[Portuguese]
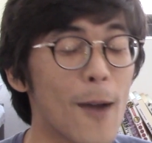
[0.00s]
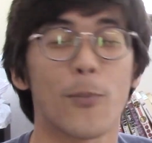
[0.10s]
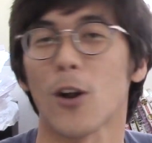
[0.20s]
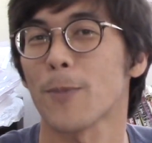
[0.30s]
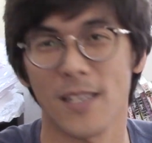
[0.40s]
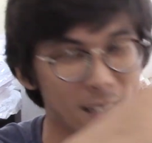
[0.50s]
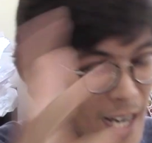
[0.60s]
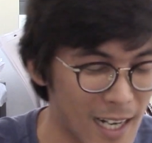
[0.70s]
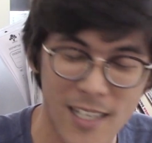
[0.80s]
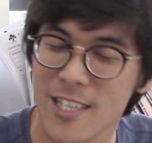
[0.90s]
a própria
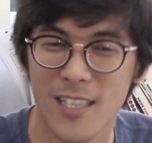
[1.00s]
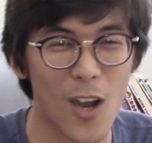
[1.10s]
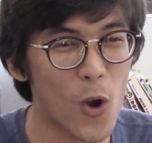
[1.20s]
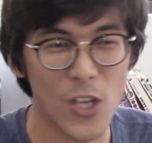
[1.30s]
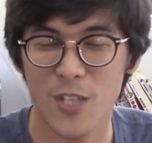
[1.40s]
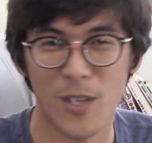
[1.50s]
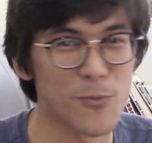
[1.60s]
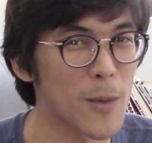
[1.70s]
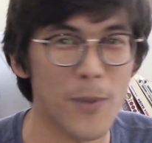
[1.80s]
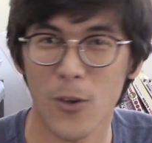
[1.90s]
Scarlett está ótima no
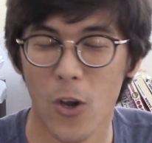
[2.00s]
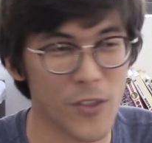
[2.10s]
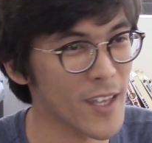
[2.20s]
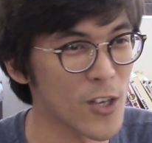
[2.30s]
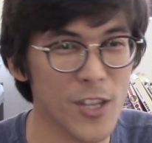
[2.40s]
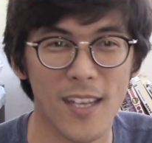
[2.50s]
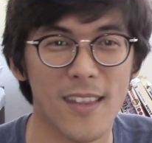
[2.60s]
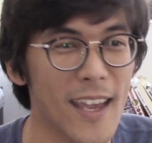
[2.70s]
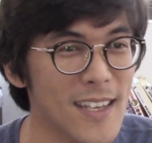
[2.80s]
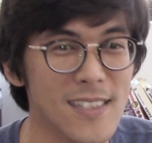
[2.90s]
papel, ó, tá nota
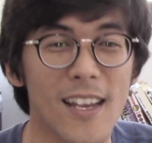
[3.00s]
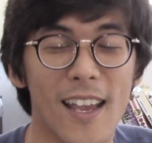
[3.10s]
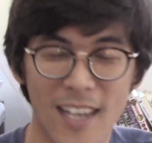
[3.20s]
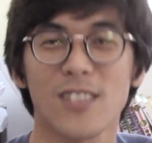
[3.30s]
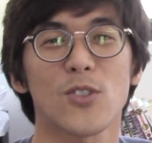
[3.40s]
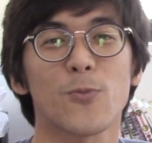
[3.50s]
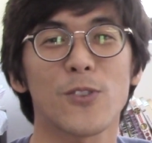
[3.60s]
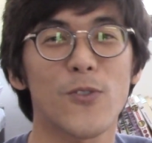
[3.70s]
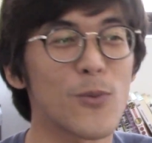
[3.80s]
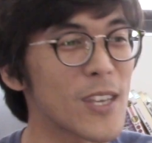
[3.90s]
10. Esse é o tipo
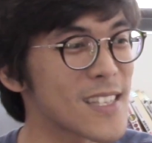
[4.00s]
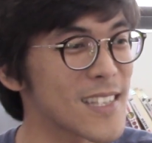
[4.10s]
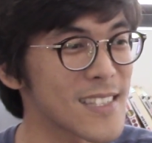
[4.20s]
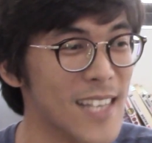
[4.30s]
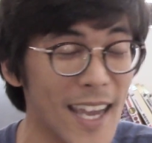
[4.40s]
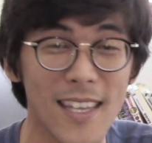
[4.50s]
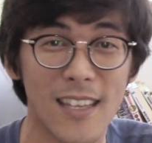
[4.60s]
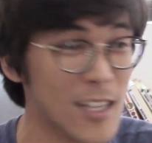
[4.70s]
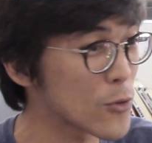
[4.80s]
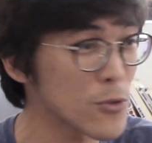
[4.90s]
de filme que você sai e
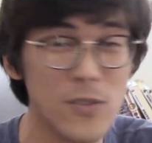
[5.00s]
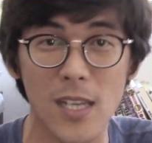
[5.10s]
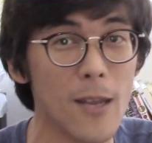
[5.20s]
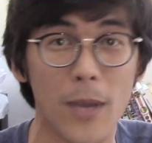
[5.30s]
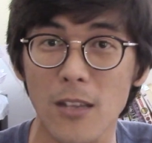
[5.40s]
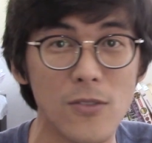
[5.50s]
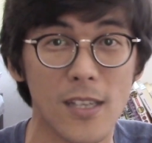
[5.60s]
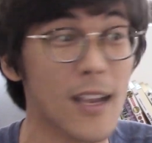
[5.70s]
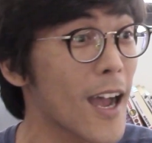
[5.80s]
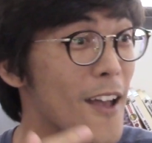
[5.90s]
tá todos os elementos,
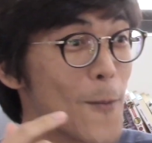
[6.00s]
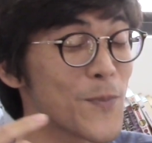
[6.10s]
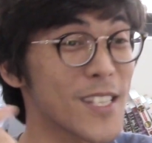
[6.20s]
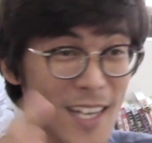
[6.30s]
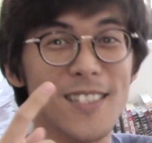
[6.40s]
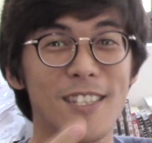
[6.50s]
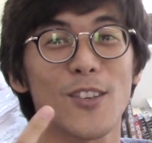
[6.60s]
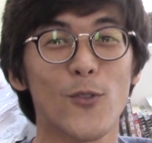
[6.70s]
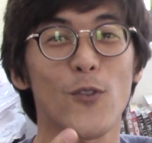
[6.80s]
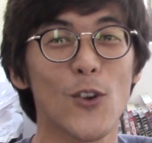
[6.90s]
né? Você tá
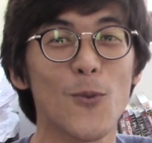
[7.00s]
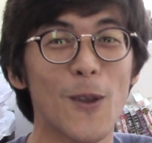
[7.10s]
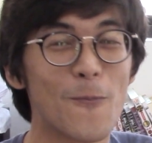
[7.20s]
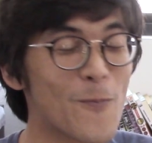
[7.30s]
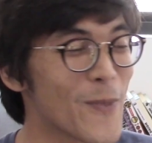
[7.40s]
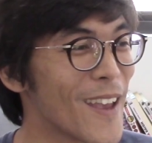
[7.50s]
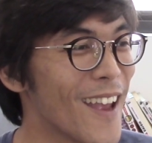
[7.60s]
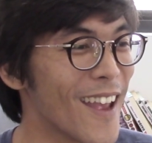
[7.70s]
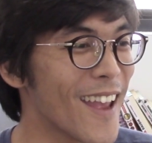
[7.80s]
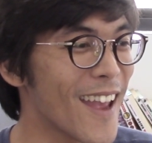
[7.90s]
assistindo o filme,
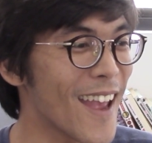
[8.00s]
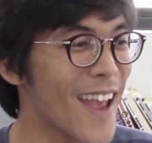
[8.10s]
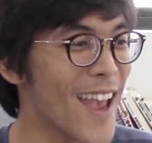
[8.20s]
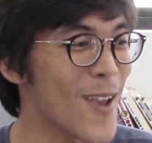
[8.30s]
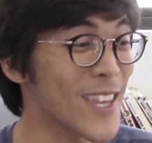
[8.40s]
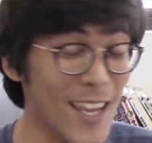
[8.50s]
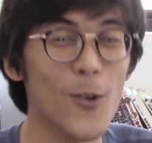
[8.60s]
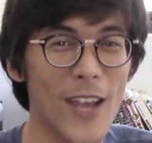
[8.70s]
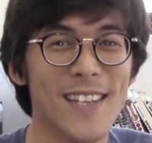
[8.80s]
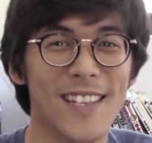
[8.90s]
é, quem
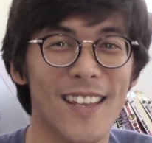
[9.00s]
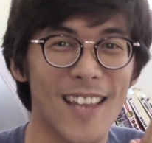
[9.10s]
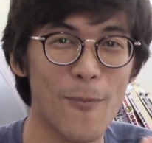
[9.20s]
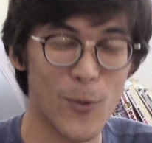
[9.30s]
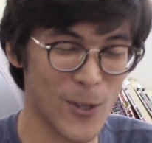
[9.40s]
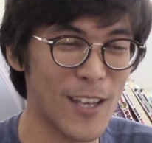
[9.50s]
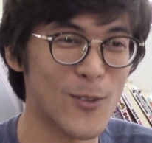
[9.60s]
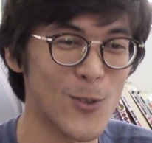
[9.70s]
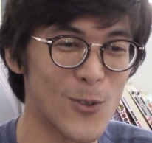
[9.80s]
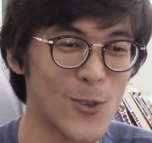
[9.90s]
conhece, quem tá por
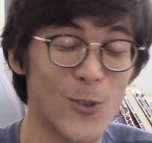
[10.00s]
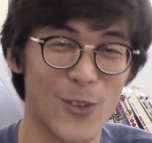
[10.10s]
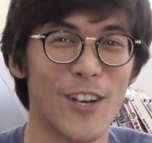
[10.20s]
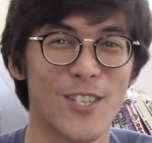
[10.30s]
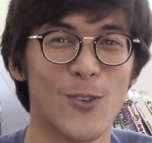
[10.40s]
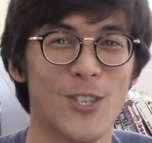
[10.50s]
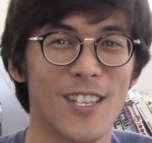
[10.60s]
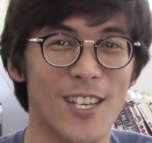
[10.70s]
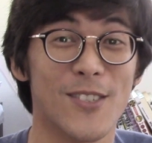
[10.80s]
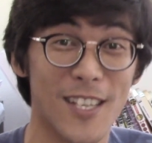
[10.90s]
dentro do, do universo de Ghost in
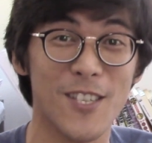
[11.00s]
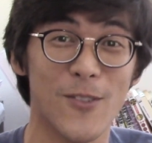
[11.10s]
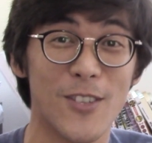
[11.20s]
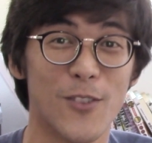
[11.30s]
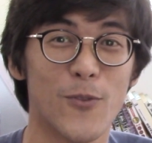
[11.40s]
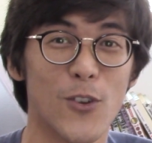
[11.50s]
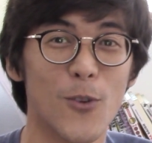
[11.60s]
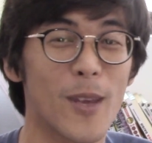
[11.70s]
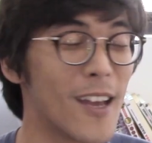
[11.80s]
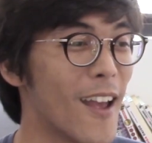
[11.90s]
the Shell, você tá assistindo o
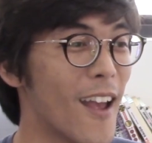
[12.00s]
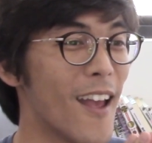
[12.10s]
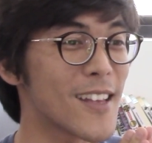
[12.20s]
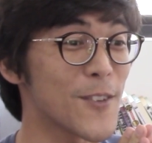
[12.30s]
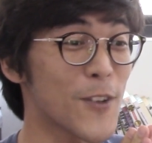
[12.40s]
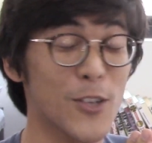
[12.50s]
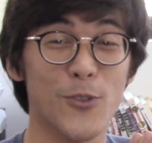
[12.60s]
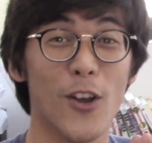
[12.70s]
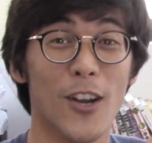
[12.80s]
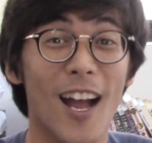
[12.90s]
filme, você fica
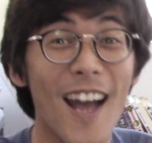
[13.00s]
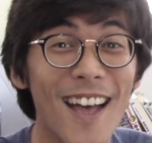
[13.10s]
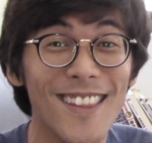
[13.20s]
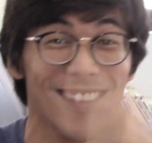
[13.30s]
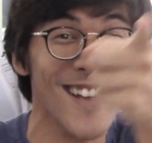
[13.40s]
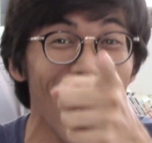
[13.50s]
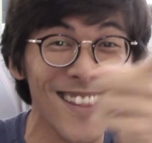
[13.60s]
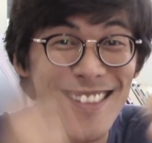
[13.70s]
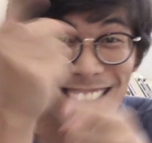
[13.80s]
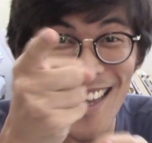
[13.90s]
toda hora. Ah, tá,
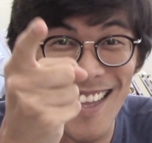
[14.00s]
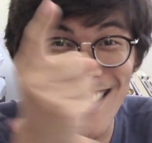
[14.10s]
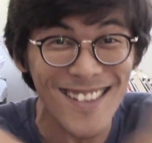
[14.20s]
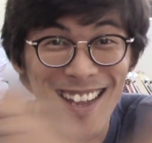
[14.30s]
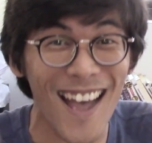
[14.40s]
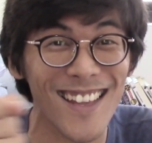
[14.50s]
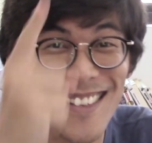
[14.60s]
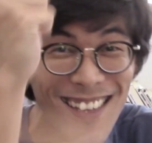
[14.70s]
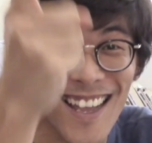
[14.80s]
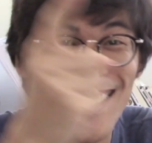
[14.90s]
tá, tá,
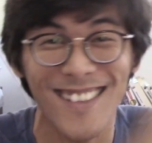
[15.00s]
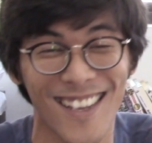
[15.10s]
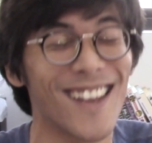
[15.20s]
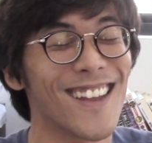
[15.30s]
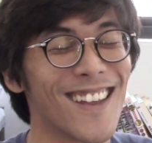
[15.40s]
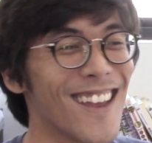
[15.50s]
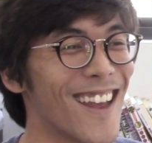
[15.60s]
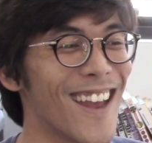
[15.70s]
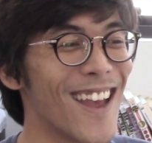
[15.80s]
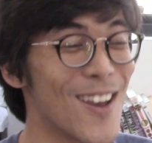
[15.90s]
tá, né?
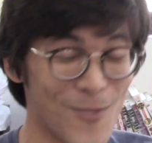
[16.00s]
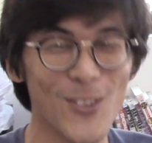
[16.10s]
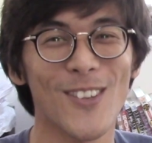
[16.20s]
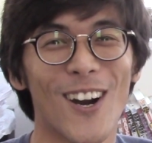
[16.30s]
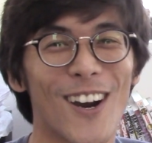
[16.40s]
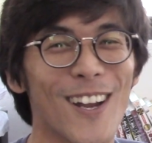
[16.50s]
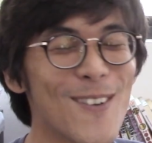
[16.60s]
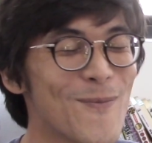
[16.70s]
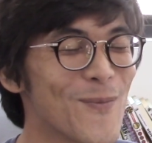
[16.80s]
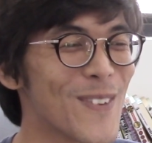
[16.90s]
É, é muito da
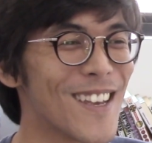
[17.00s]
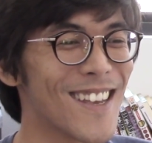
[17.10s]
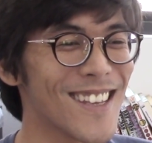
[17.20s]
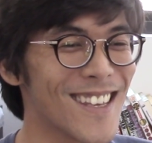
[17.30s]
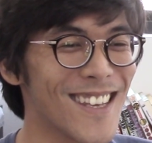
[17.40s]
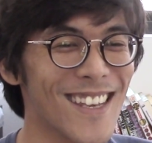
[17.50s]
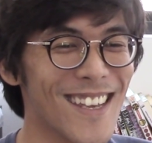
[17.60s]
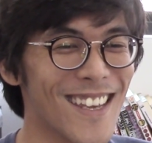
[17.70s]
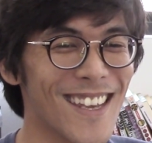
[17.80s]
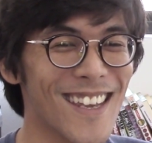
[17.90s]
hora.
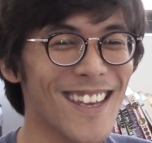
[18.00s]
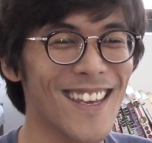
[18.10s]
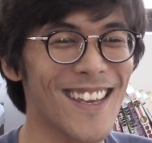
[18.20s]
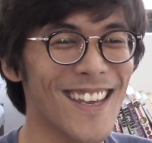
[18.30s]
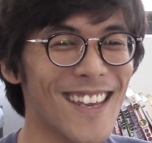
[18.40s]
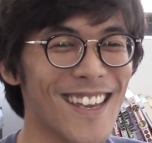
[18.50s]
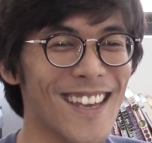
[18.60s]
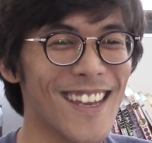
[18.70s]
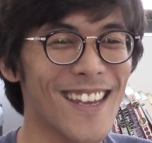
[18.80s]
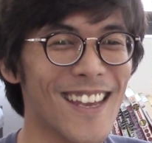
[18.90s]

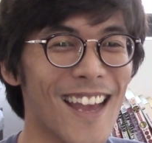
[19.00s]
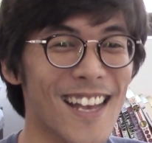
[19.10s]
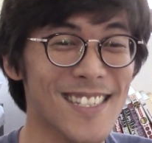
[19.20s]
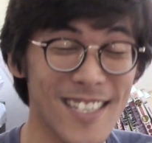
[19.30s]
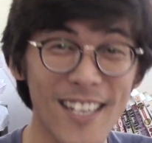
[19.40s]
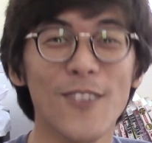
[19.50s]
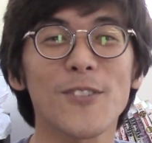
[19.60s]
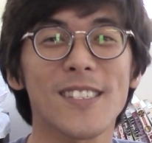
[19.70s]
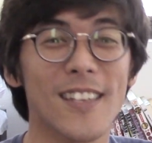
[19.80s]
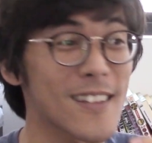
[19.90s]
E assim que
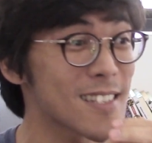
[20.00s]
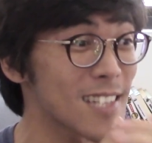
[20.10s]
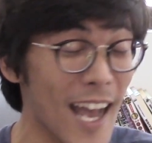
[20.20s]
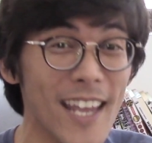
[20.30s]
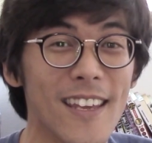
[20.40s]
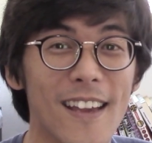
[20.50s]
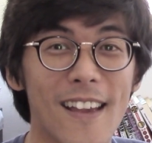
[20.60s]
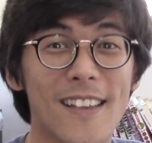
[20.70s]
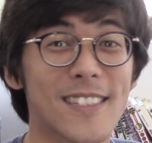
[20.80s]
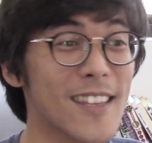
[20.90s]
você sai,
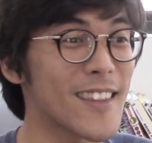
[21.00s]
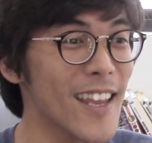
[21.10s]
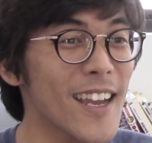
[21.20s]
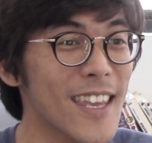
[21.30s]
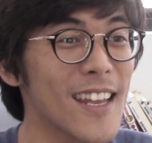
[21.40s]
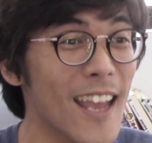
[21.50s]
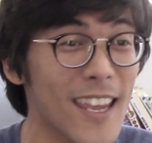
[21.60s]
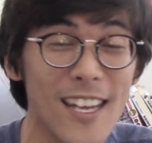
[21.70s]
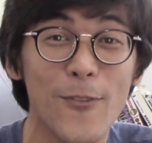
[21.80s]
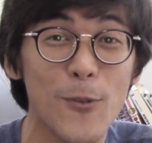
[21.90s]
você tem aquele,
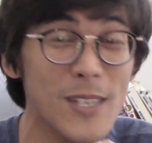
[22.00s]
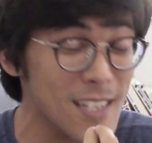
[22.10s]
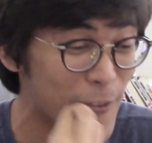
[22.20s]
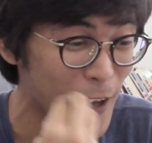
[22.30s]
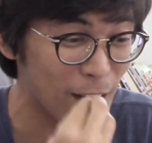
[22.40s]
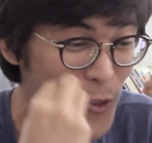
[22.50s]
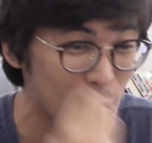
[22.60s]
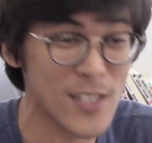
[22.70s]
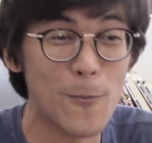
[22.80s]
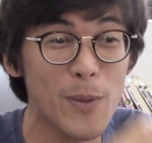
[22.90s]
aquele filme que você fala,
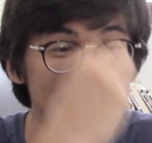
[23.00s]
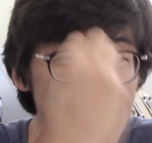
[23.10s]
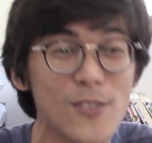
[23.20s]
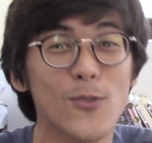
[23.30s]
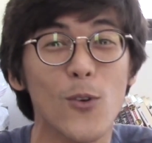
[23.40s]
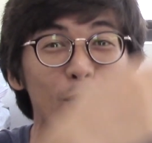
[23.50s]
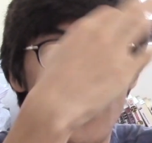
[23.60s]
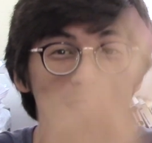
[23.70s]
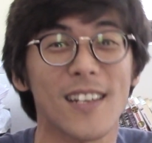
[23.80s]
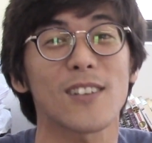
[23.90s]
nossa, eu preciso
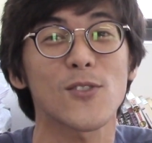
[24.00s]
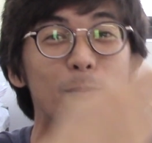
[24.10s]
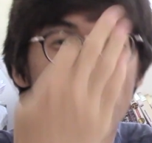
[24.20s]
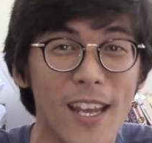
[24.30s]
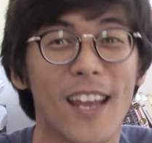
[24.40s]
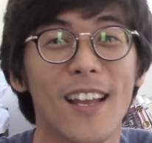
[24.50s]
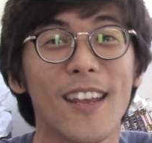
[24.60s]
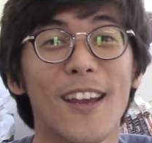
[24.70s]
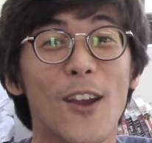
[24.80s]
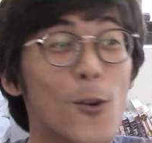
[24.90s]
conversar sobre
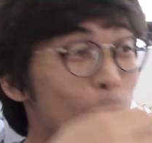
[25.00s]
ele com